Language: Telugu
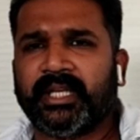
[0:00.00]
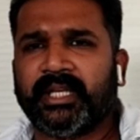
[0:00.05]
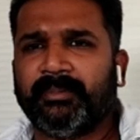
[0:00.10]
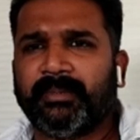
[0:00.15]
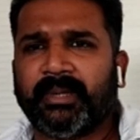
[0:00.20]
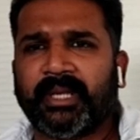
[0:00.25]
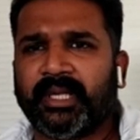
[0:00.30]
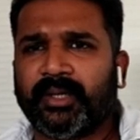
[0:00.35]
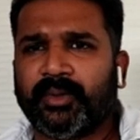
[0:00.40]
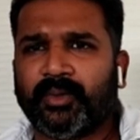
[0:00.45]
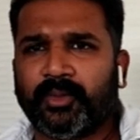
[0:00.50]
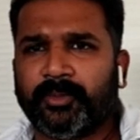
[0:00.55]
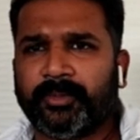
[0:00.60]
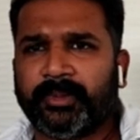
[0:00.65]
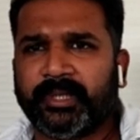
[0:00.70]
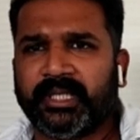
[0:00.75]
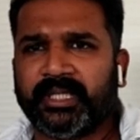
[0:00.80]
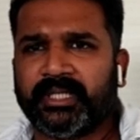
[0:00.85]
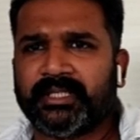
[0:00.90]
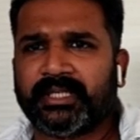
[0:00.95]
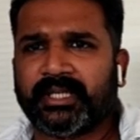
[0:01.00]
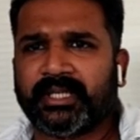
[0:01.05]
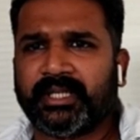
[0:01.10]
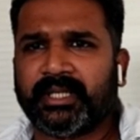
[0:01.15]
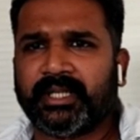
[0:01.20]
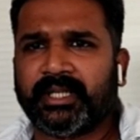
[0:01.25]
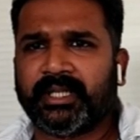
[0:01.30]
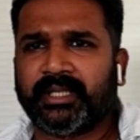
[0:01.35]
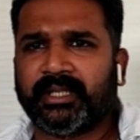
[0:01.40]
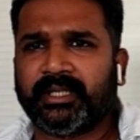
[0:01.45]
దాన్ని మళ్ళీ ఓపెనింగ్
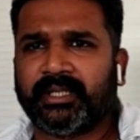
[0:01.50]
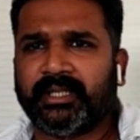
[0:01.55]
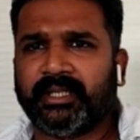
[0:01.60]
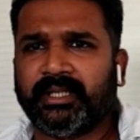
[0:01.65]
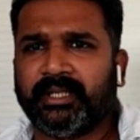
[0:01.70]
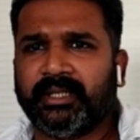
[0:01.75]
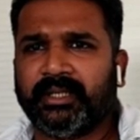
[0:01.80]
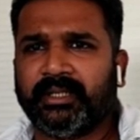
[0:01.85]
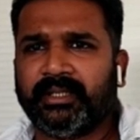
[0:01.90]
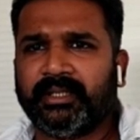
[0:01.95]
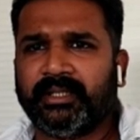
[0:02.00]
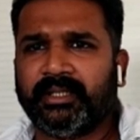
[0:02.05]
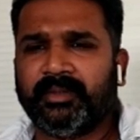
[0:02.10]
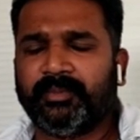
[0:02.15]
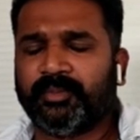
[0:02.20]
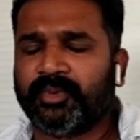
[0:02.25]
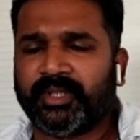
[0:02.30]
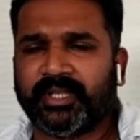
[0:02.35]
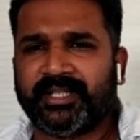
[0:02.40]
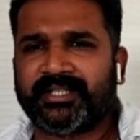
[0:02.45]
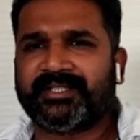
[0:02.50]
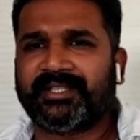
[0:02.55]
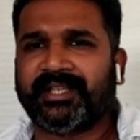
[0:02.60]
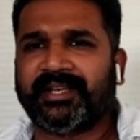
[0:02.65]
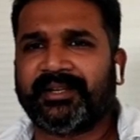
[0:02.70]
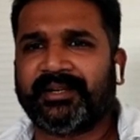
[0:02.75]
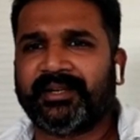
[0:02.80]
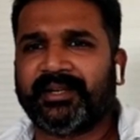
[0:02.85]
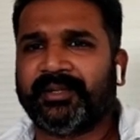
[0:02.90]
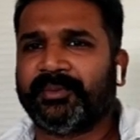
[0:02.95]
చేయడానికి ఇది
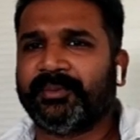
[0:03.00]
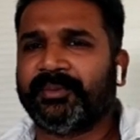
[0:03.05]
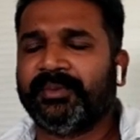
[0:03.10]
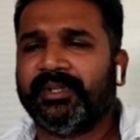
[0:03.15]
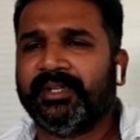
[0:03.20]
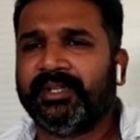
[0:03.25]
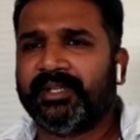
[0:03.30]
మొదటిసారి కాదు